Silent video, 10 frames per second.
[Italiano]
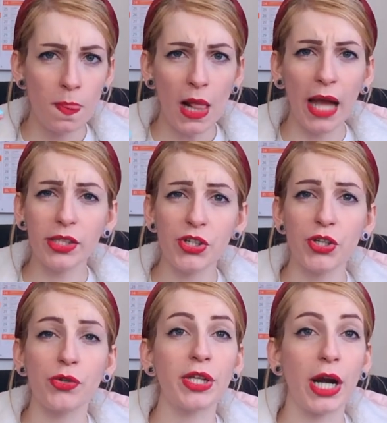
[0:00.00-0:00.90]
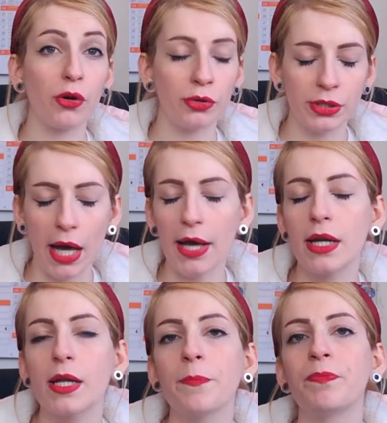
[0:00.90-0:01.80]
ha deciso di
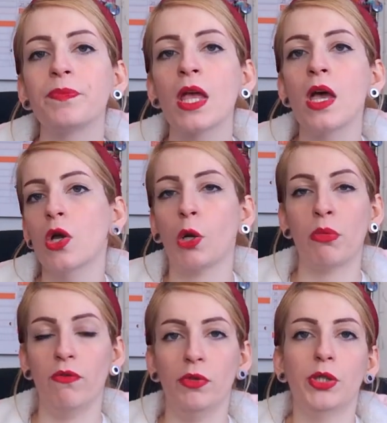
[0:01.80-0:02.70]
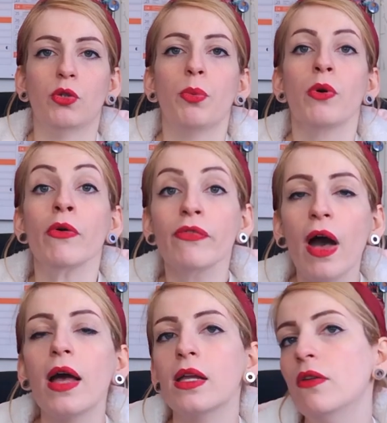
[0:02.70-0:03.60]
raccontarli. Come vi ho detto poco
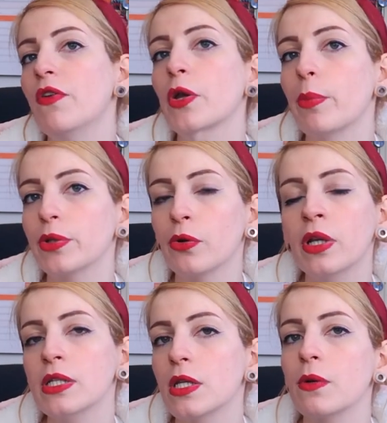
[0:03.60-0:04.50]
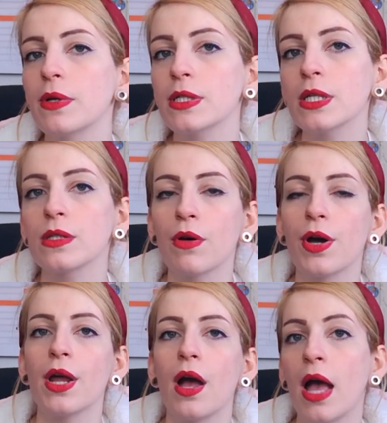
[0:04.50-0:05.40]
fa, il vero protagonista di questa
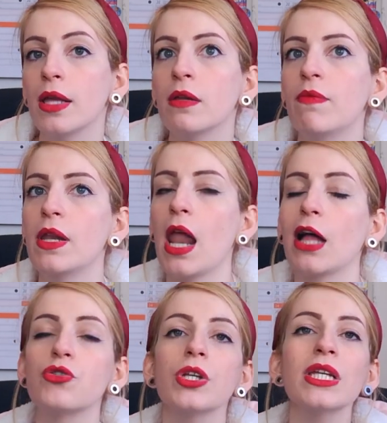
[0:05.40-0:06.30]
storia è il villaggio.